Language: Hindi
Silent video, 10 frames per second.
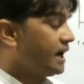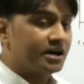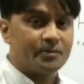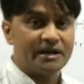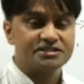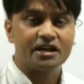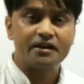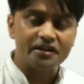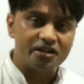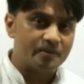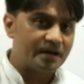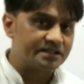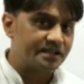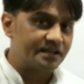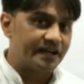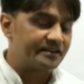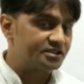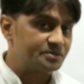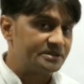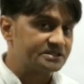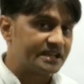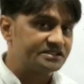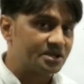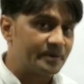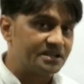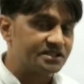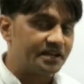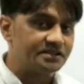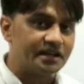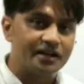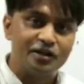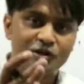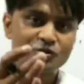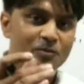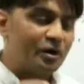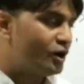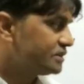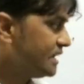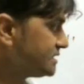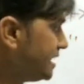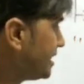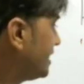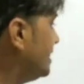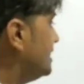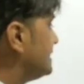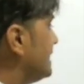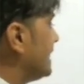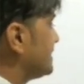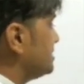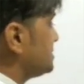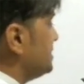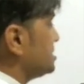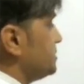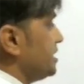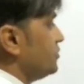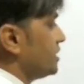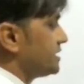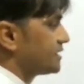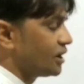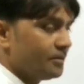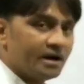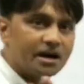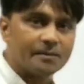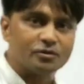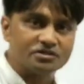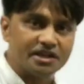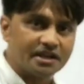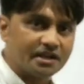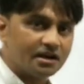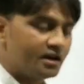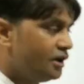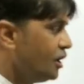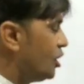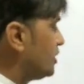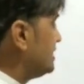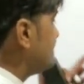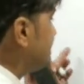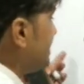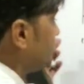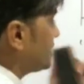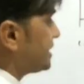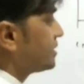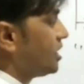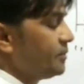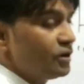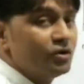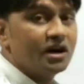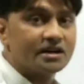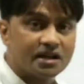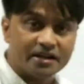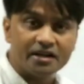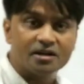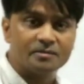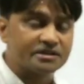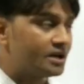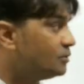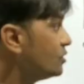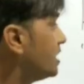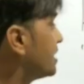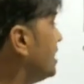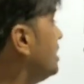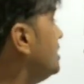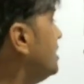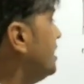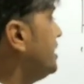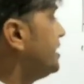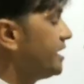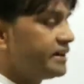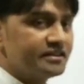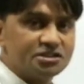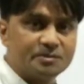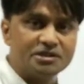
अगर पहचानने की बात है कि डायरेक्ट स्पीच कैसे पहचानी जाए तो बहुत आसान है डायरेक्ट स्पीच में इन्वर्टेड कामा आपको दिखेगा और इसी इन्वर्टेड कामा को हटाने का मतलब होगा क्या इनडायरेक्ट